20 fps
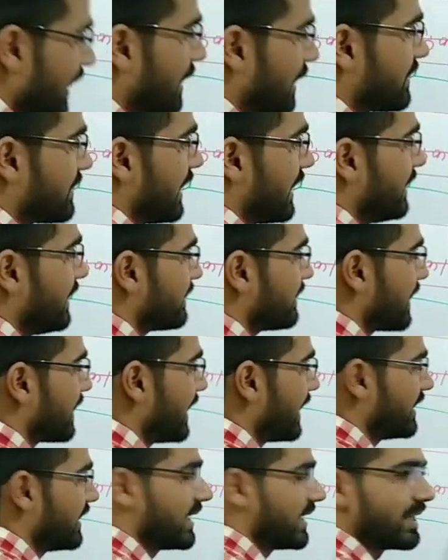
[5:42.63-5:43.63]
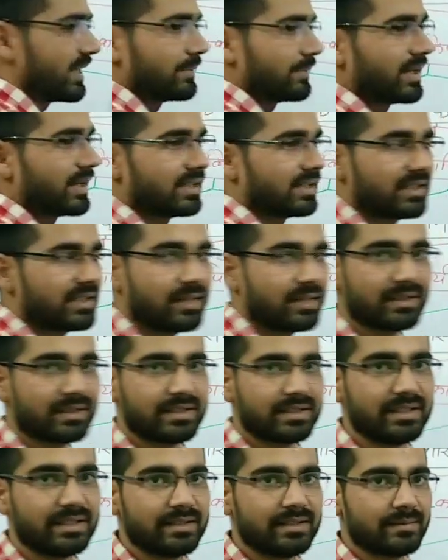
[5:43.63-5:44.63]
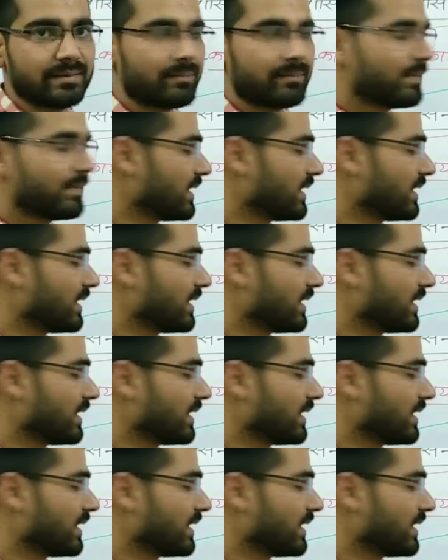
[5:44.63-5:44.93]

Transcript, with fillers: आप जाएंगे स्थायी कार्यपालिका में ठीक